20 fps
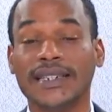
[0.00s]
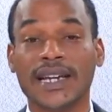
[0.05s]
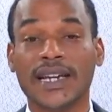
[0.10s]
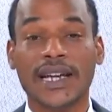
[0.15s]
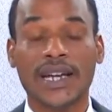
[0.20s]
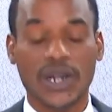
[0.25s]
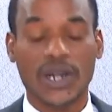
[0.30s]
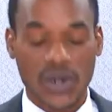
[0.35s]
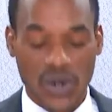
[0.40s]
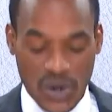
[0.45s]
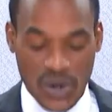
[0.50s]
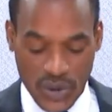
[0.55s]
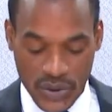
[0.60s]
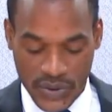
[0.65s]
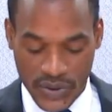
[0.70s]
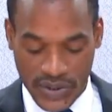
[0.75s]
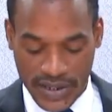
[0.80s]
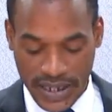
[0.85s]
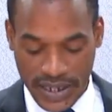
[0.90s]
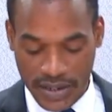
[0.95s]
le
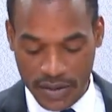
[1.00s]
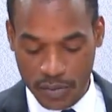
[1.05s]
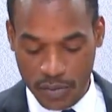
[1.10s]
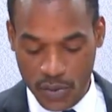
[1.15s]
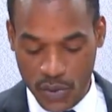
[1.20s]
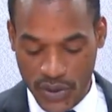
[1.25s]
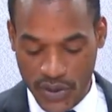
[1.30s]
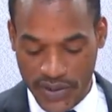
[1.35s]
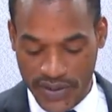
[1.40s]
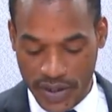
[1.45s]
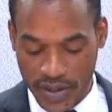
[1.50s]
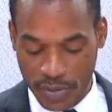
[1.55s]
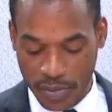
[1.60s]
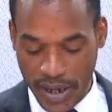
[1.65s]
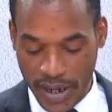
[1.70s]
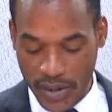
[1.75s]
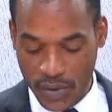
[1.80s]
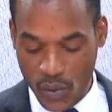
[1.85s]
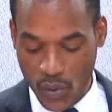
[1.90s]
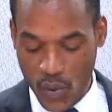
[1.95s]
stade
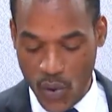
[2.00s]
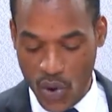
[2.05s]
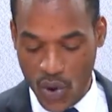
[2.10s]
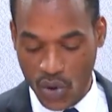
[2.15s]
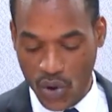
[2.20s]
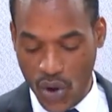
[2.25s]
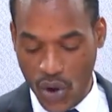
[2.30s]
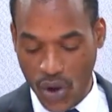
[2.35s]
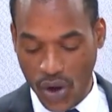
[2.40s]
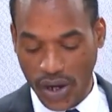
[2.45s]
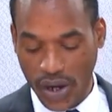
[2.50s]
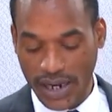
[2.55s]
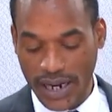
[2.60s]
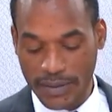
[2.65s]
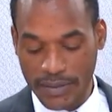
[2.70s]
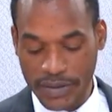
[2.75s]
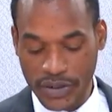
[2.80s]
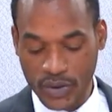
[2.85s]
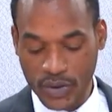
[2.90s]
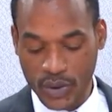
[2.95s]
municipal ou encore la
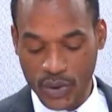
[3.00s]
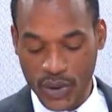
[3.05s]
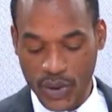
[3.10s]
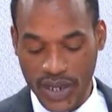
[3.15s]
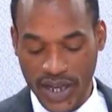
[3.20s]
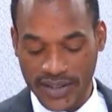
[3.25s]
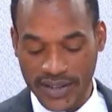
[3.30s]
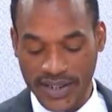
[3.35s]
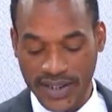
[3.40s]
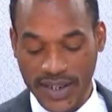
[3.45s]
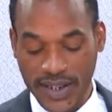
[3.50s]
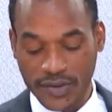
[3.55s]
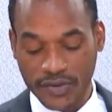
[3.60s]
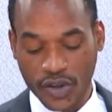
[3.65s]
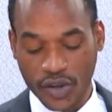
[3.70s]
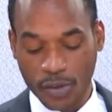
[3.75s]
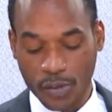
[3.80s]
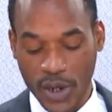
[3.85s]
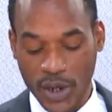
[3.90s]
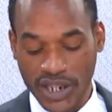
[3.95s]
maison de quartier des
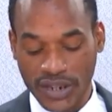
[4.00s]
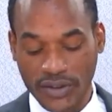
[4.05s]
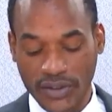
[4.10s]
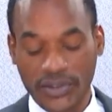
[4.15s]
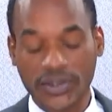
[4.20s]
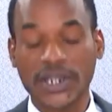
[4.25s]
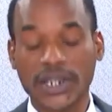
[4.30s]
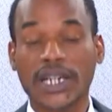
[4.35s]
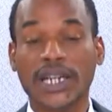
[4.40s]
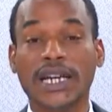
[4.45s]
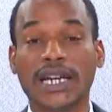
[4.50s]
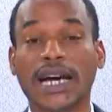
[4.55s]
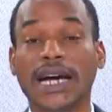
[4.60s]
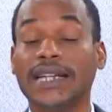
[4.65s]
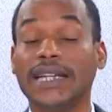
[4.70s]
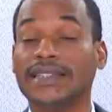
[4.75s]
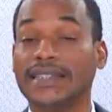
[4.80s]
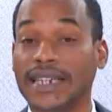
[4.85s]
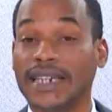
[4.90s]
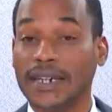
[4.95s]
Flamboyants. À
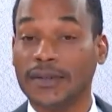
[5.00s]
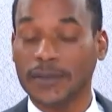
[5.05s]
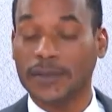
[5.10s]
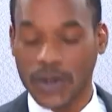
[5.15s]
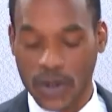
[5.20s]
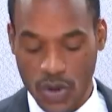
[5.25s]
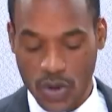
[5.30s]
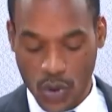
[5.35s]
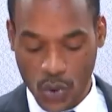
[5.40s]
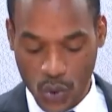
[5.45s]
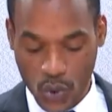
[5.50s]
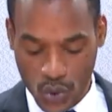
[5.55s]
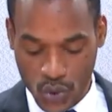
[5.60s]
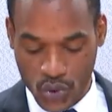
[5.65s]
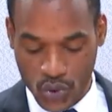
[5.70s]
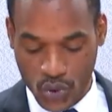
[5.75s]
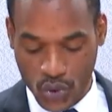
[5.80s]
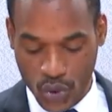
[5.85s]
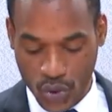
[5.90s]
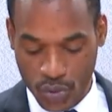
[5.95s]
terme, 11
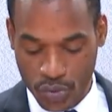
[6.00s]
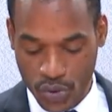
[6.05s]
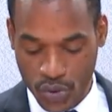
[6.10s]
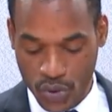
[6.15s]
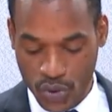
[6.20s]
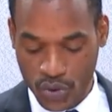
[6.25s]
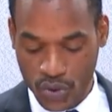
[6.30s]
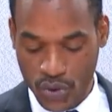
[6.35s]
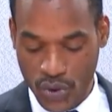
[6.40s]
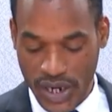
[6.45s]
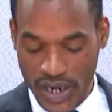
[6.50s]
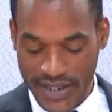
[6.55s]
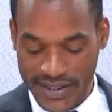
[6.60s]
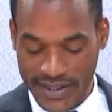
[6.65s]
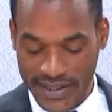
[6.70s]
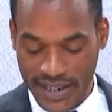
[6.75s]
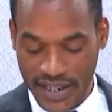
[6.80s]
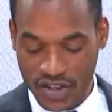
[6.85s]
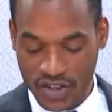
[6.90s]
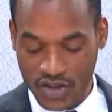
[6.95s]
communes de la
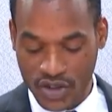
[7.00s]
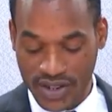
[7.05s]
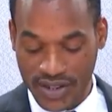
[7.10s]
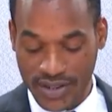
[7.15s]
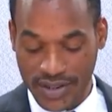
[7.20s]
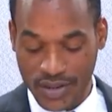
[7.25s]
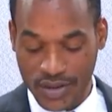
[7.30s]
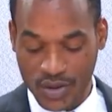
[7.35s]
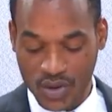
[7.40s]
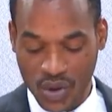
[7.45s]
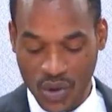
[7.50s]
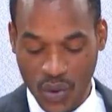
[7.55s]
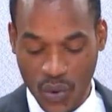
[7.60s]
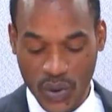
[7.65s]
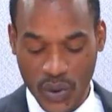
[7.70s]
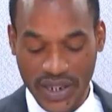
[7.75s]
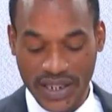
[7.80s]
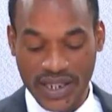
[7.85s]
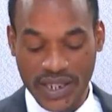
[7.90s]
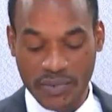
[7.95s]
CSGC seront
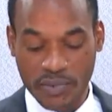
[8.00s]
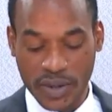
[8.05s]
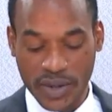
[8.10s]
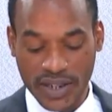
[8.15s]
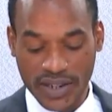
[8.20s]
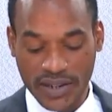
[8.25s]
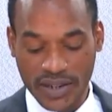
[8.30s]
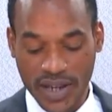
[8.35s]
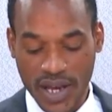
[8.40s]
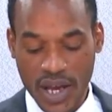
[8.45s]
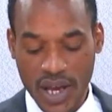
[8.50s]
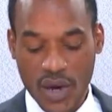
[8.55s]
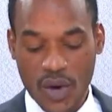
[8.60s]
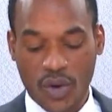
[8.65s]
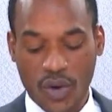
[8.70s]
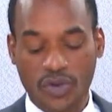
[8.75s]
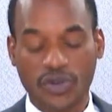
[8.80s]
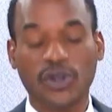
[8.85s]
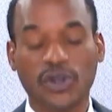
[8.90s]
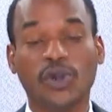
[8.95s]
équipées. On
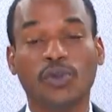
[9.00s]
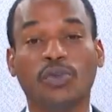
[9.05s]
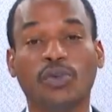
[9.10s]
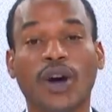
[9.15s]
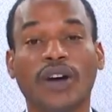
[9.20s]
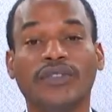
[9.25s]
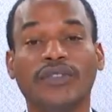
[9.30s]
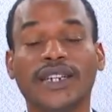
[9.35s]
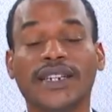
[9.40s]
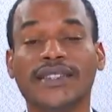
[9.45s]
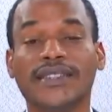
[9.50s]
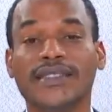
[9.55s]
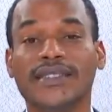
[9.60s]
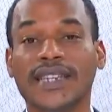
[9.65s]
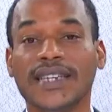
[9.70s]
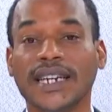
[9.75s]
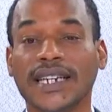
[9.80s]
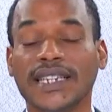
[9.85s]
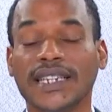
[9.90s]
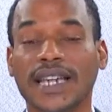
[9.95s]
fait le point avec
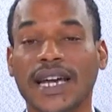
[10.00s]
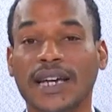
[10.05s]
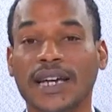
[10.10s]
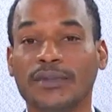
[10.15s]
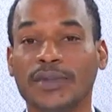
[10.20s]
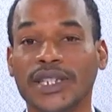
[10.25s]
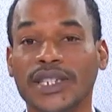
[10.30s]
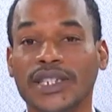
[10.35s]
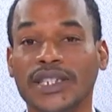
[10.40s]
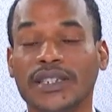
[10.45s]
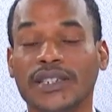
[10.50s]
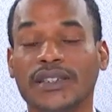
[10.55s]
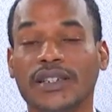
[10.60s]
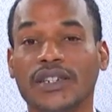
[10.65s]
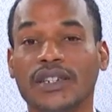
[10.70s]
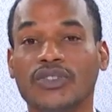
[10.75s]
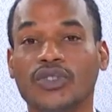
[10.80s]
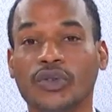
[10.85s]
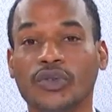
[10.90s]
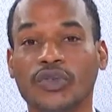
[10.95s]
Thierry Abelli et
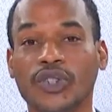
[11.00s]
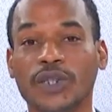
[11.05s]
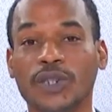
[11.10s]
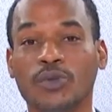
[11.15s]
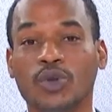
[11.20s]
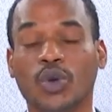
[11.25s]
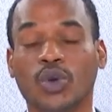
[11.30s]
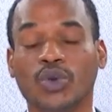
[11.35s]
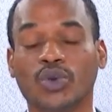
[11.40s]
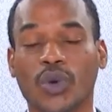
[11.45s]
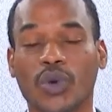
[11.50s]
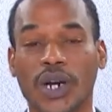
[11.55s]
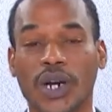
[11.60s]
Jean-Philippe Courtois.